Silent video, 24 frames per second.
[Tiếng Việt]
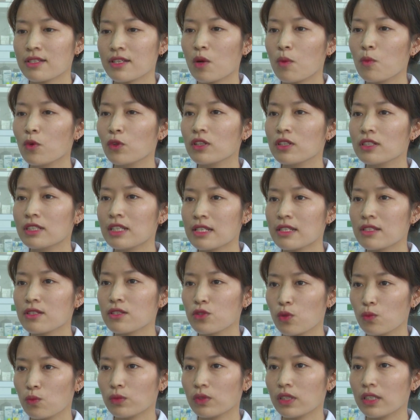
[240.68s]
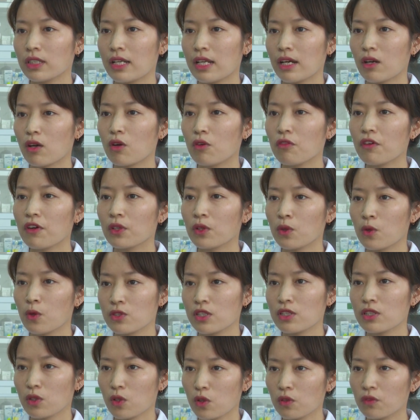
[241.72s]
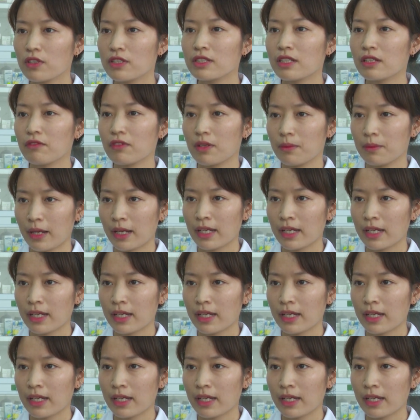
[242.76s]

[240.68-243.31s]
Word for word: sau một thời gian sử dụng thì đã có phản hồi rất tốt về sản phẩm